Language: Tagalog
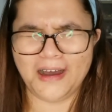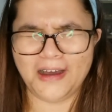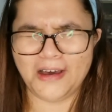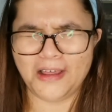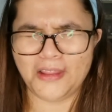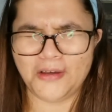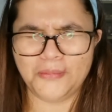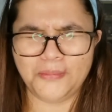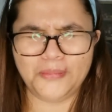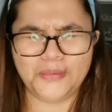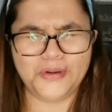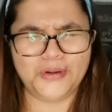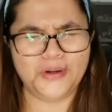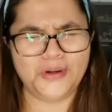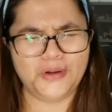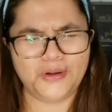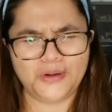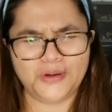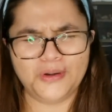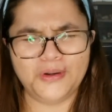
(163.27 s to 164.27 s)
Ang grupo
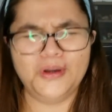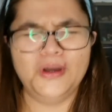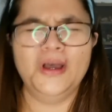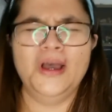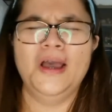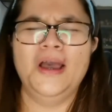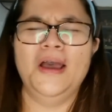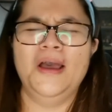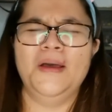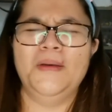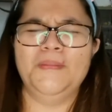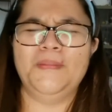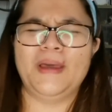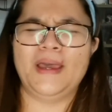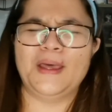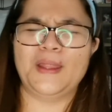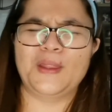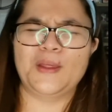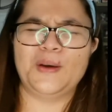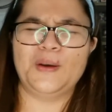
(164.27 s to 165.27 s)
ko.
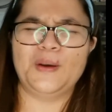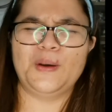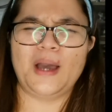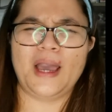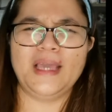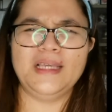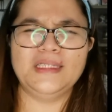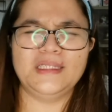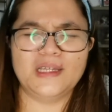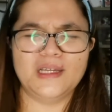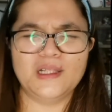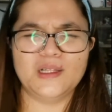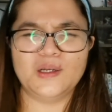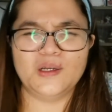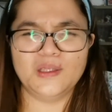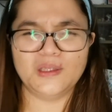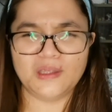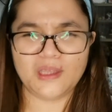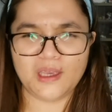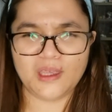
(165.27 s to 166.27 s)
Pero, I still
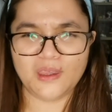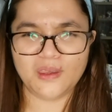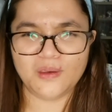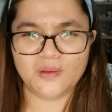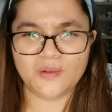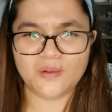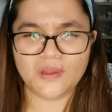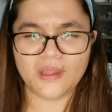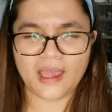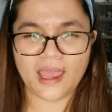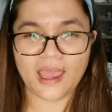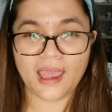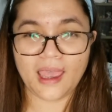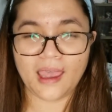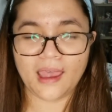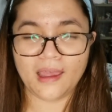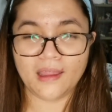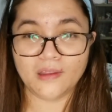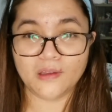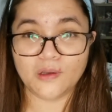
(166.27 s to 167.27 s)
continued.
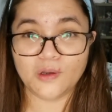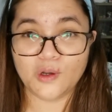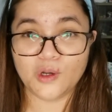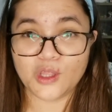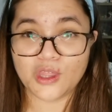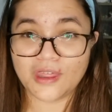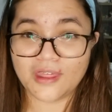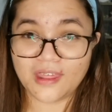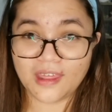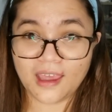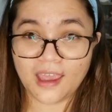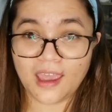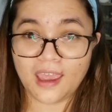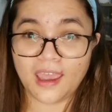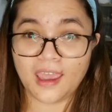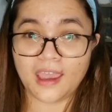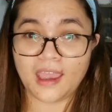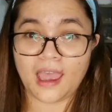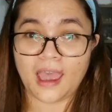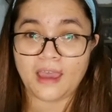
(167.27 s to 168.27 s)
And, good
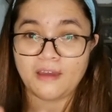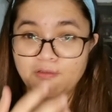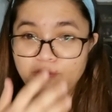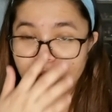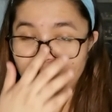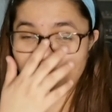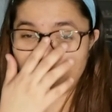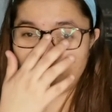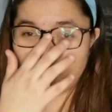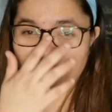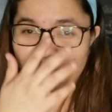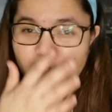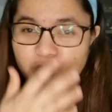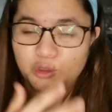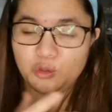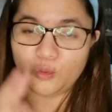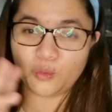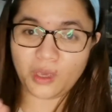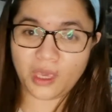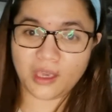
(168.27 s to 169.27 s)
thing, after
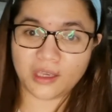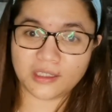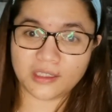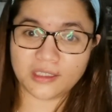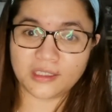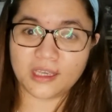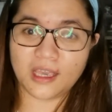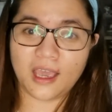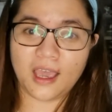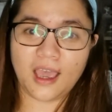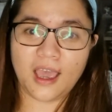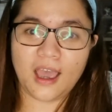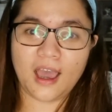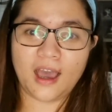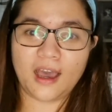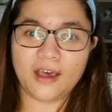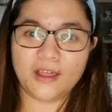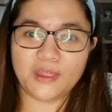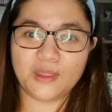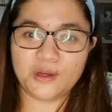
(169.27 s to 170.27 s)
two weeks,
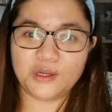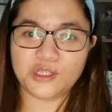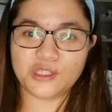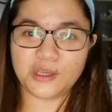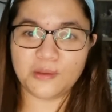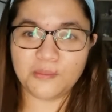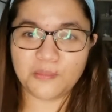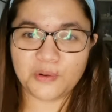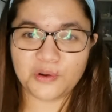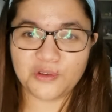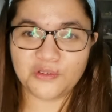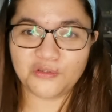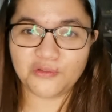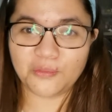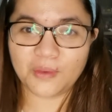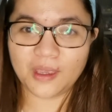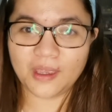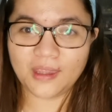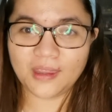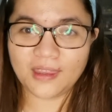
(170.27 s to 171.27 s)
uh, there's
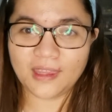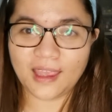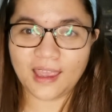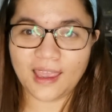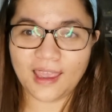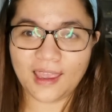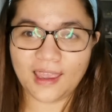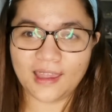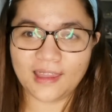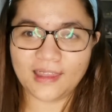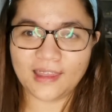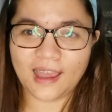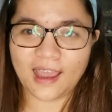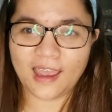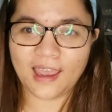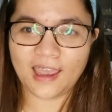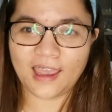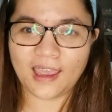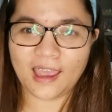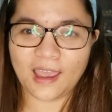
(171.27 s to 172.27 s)
improvement. And, I,
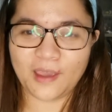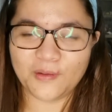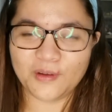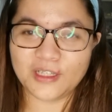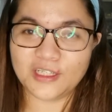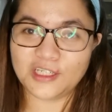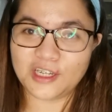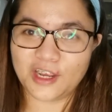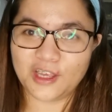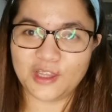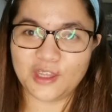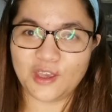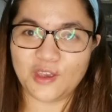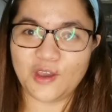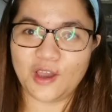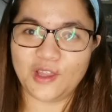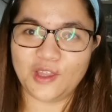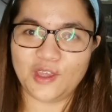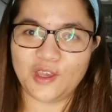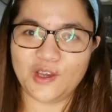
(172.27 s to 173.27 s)
I will try to you
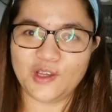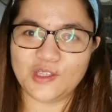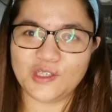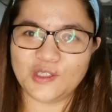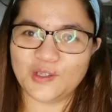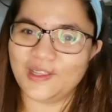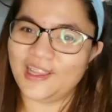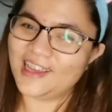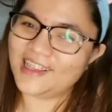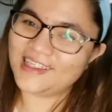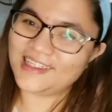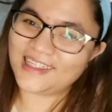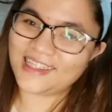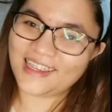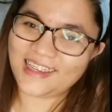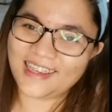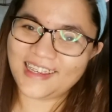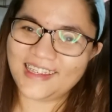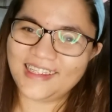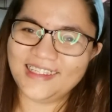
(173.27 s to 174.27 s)
on yan. So, let's
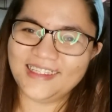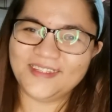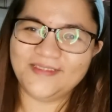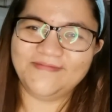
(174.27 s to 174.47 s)
see